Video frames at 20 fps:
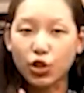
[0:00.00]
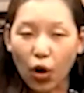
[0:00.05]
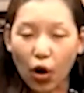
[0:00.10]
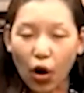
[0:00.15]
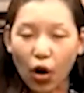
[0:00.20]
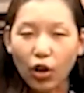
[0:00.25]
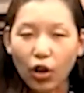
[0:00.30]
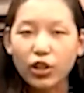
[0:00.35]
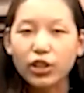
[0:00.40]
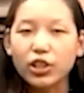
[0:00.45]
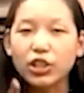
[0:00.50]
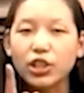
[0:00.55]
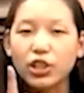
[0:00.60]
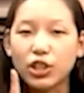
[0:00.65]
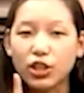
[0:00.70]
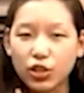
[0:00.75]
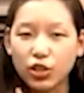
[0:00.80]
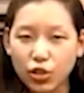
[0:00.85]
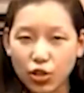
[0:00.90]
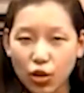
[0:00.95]
सही माध्यम
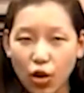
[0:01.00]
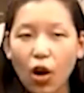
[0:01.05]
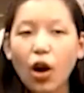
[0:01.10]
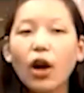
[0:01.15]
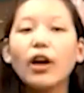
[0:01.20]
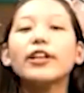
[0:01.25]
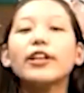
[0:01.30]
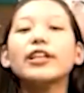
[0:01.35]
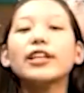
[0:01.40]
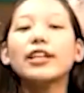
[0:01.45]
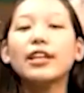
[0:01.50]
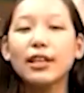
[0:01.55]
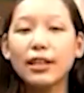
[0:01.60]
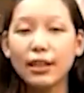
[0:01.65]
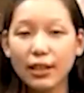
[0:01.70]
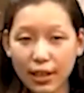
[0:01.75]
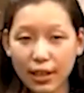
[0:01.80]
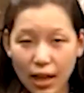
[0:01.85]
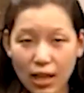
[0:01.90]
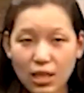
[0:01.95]
चलिए अब ये
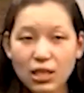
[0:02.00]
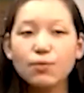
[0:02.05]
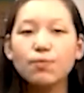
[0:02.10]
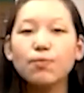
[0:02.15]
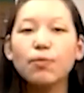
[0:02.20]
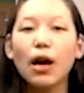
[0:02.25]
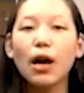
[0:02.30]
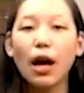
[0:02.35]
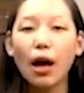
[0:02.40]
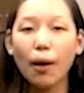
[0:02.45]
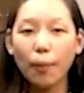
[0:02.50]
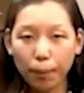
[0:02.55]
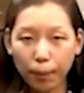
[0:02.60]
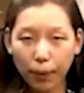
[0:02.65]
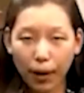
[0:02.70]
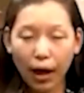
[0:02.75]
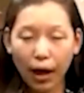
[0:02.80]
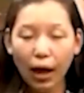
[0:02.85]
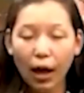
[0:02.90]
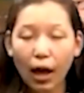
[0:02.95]
भी जानते हैं
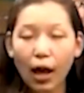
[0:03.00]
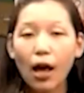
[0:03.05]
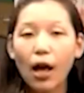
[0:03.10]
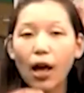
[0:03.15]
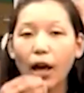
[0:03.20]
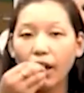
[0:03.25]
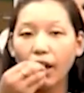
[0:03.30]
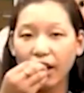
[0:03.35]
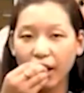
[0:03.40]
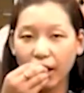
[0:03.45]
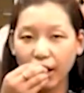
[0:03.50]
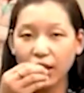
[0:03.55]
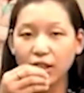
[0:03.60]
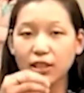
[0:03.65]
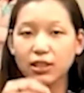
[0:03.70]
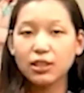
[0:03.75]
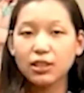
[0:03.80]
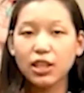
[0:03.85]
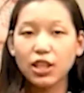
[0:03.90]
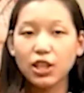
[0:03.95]
कि दीक्षांत
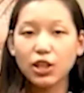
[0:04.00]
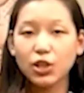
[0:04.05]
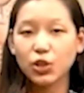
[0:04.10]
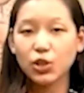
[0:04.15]
डिजिटल